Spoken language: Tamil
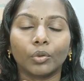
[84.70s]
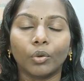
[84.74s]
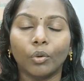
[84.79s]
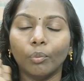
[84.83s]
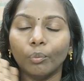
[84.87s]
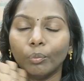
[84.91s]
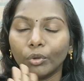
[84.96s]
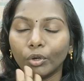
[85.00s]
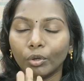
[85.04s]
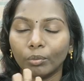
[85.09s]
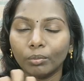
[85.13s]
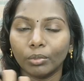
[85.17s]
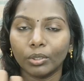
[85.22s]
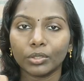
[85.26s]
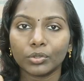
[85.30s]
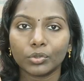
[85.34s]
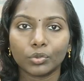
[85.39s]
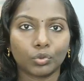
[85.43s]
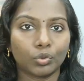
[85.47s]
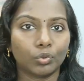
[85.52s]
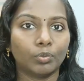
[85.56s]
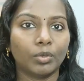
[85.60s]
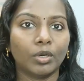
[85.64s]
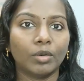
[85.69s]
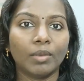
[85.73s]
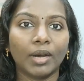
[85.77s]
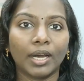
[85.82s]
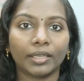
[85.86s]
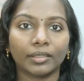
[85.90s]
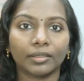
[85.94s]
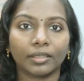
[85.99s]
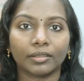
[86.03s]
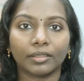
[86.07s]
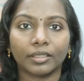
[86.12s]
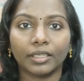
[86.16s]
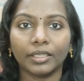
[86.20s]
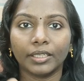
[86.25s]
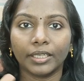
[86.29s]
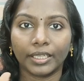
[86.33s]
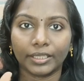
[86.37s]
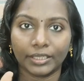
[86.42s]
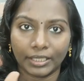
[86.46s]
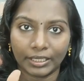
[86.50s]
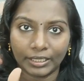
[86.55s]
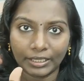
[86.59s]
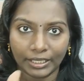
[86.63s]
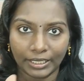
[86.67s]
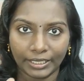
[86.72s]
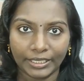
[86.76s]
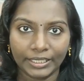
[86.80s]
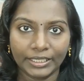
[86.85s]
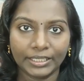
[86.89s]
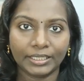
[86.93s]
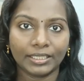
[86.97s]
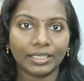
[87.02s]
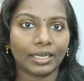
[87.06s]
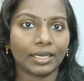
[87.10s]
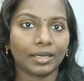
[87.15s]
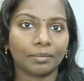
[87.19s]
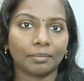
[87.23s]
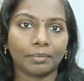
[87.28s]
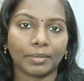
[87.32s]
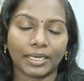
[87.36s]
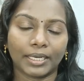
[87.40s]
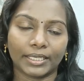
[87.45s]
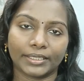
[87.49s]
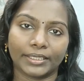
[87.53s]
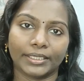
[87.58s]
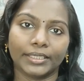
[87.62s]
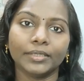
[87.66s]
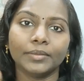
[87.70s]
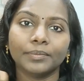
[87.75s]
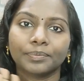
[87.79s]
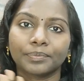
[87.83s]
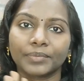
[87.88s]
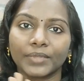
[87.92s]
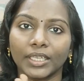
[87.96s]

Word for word: ரொம்ப ரொம்ப சூப்பராக இருந்தது நேற்றுக்கு நைட்டு தான் நான் பார்த்தேன்